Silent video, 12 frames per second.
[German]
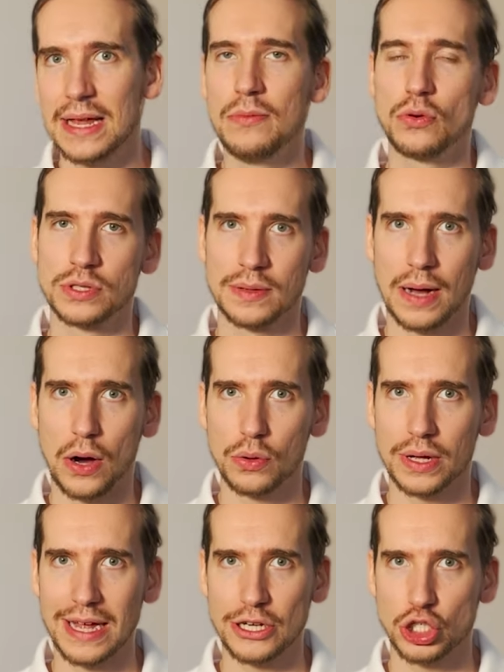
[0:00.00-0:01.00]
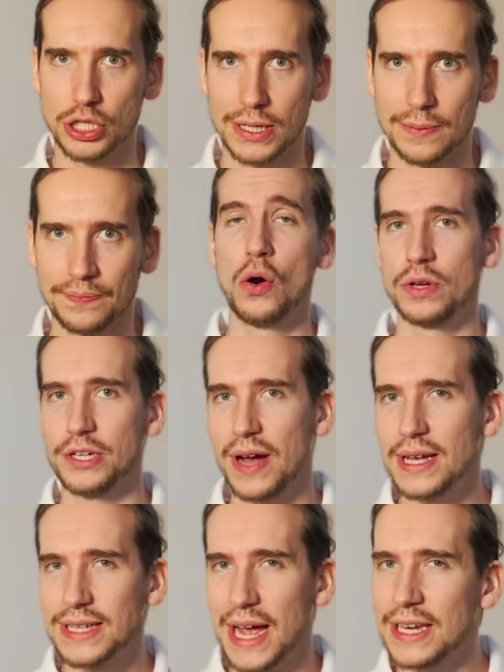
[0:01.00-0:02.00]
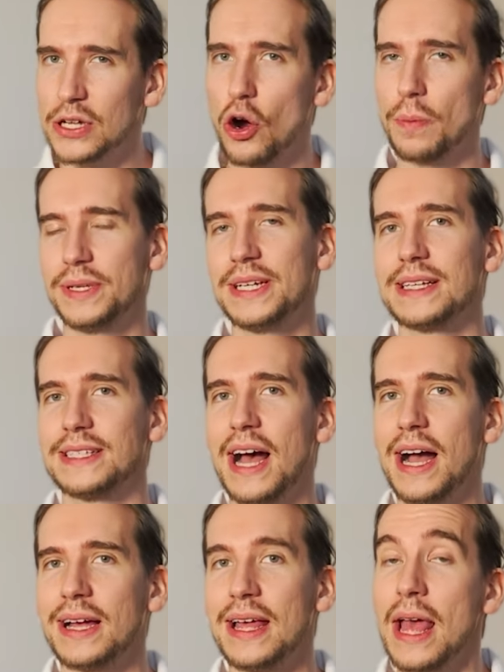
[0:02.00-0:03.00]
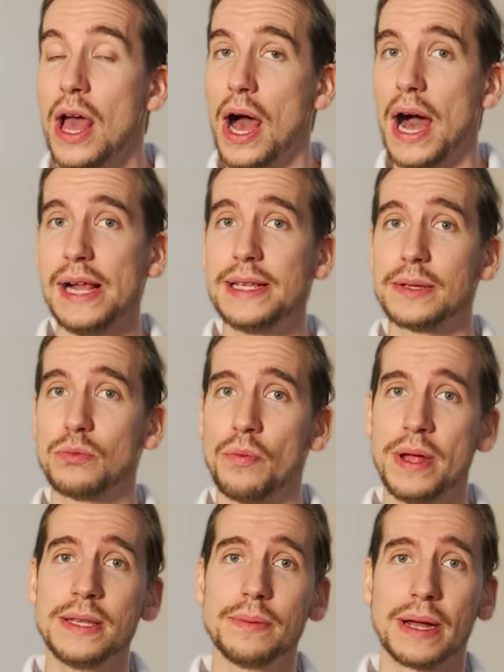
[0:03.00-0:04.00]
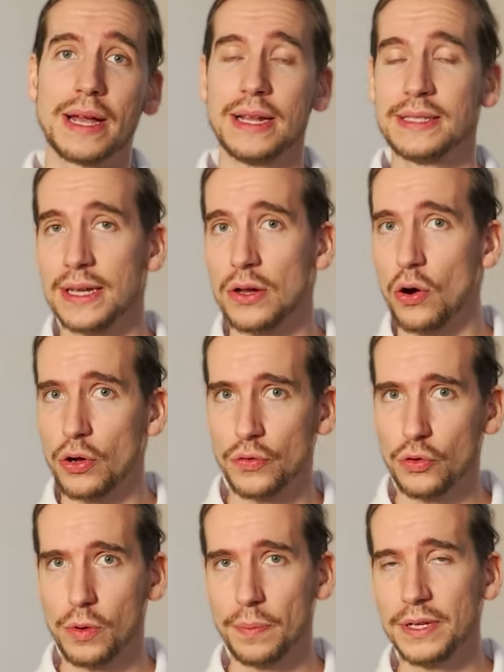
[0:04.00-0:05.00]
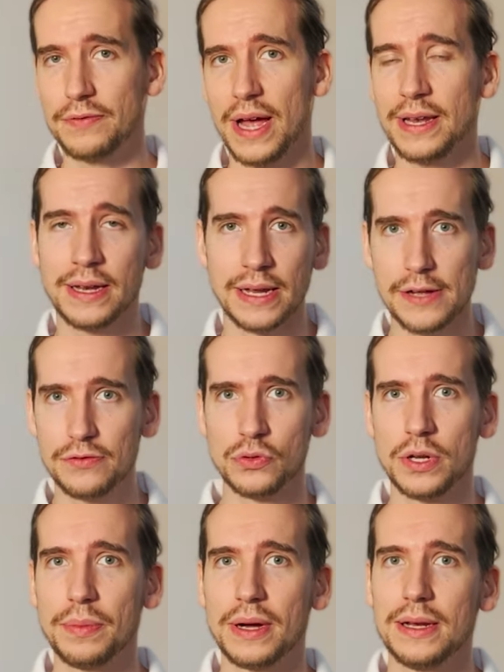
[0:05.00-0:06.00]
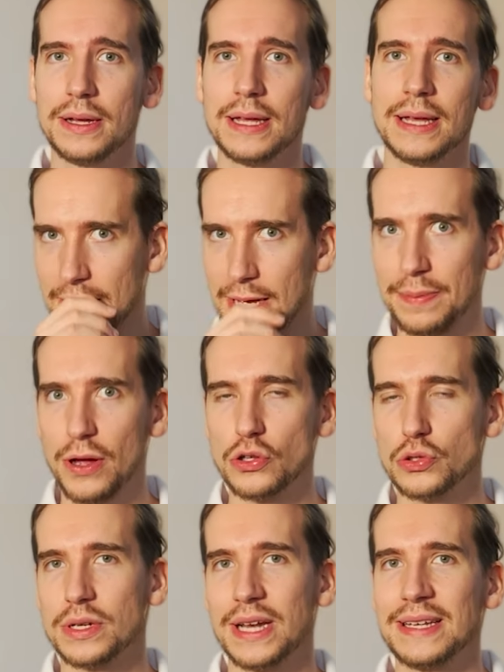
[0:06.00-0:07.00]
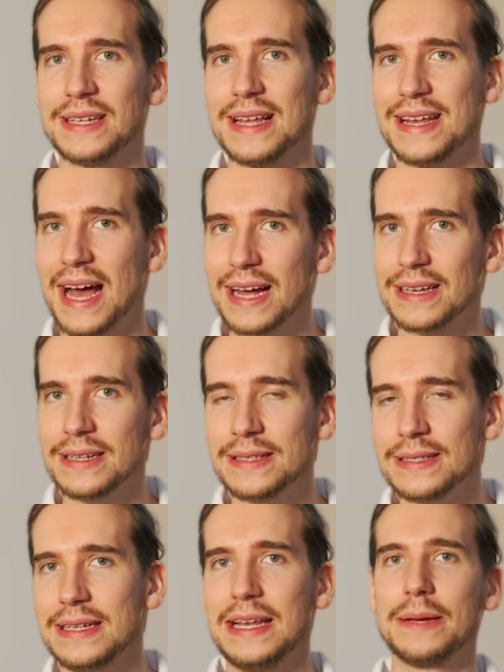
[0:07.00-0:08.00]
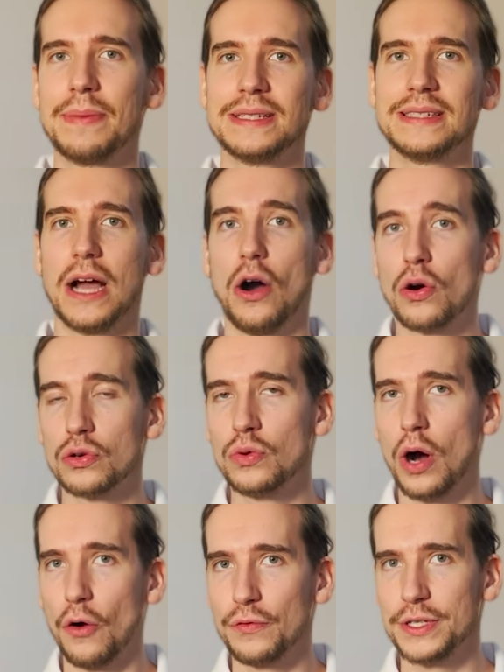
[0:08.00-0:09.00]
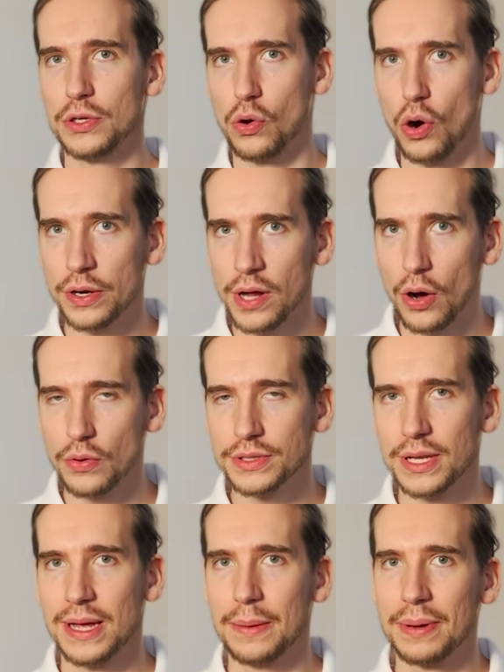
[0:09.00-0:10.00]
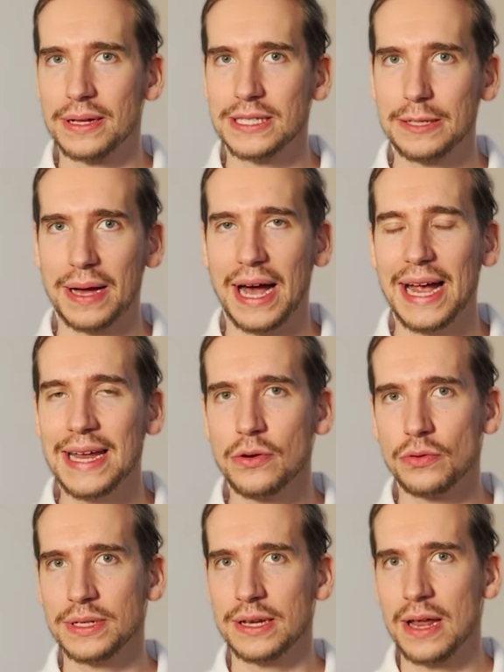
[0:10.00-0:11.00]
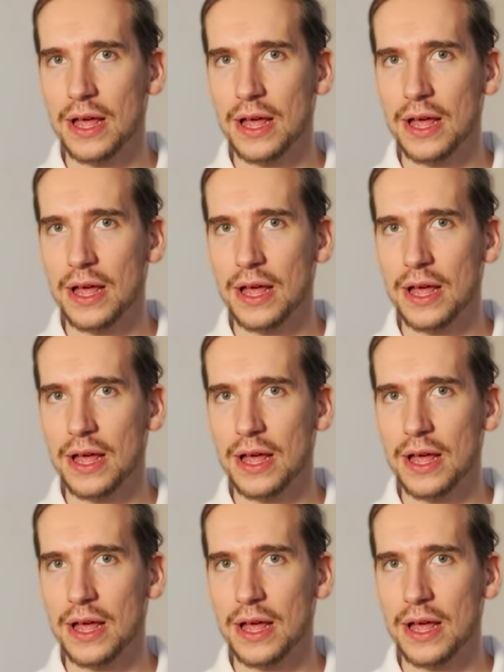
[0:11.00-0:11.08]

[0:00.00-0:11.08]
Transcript: in unserem Auge entstehen. Und ich weiß, einige Optiker sagen, halt, Moment, man kann seine Horne überhaupt nicht verändern, da hilft nur eine Brille. gibt ja auch sogenannte Nachtlinsen, die legt man sich auch nur auf die Hornhaut im Prinzip rein und dann